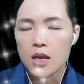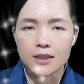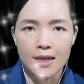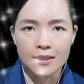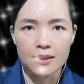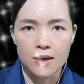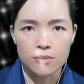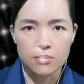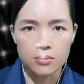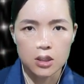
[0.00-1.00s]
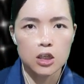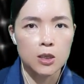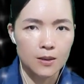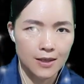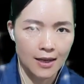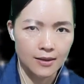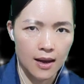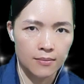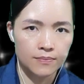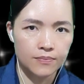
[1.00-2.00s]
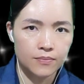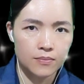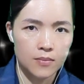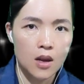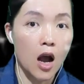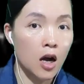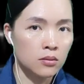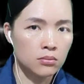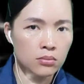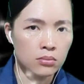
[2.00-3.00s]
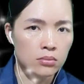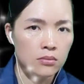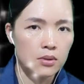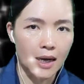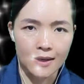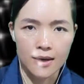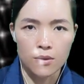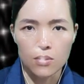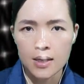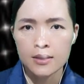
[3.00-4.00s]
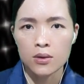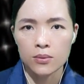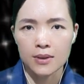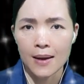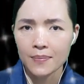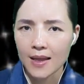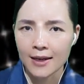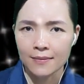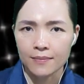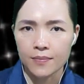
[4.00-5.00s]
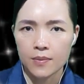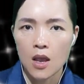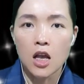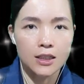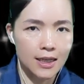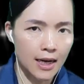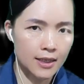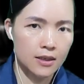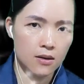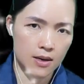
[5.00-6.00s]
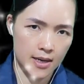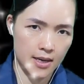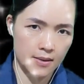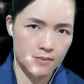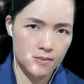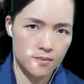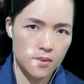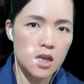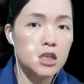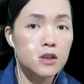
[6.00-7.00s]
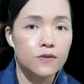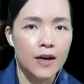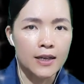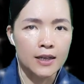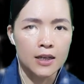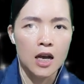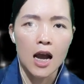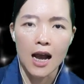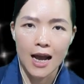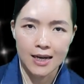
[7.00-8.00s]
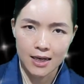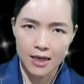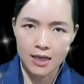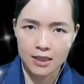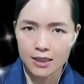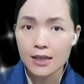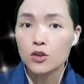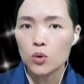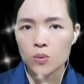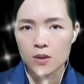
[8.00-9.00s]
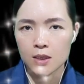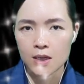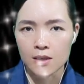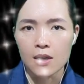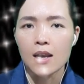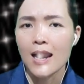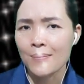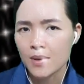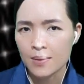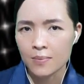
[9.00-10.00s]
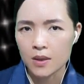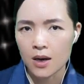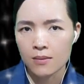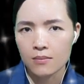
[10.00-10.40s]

Chánh Tổng như được sáng tỏ. Ông gật đầu liên tục tán thành. Rất có lý. Như vậy hắn sẽ dùng giường làm điểm tựa.